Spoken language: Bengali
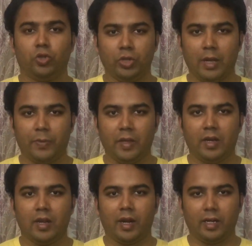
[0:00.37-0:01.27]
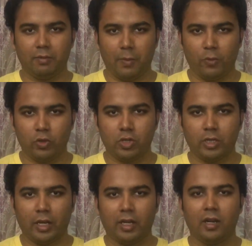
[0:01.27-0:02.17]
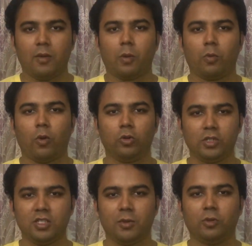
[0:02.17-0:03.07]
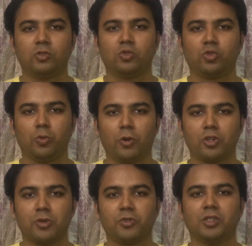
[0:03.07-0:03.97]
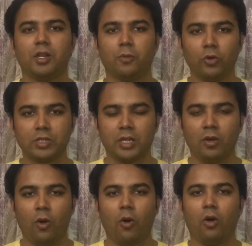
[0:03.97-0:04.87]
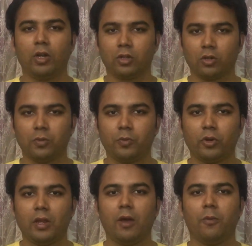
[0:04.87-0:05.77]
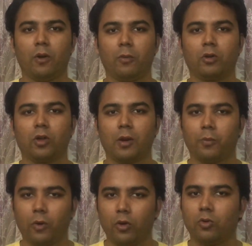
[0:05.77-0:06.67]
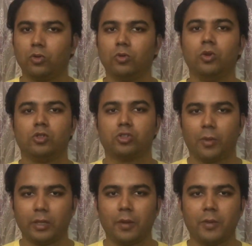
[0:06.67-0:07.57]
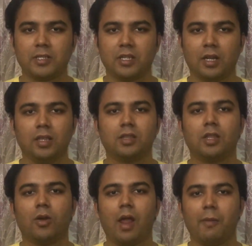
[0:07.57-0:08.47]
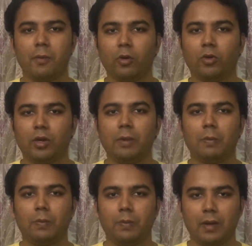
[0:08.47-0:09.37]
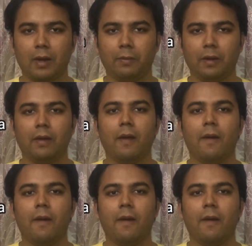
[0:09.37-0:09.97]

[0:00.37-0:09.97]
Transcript: যদি আপনি নারী কিংবা পুরুষ হয়ে থাকেন এবং বহুদিন যাবৎ চুল পড়ার সমস্যা নিয়ে ভুগছেন অনেক রকম প্রক্রিয়া অবলম্বন করার পরেও কোনো সমাধান পাচ্ছেন না তাহলে আমি মনে করি পিআরপি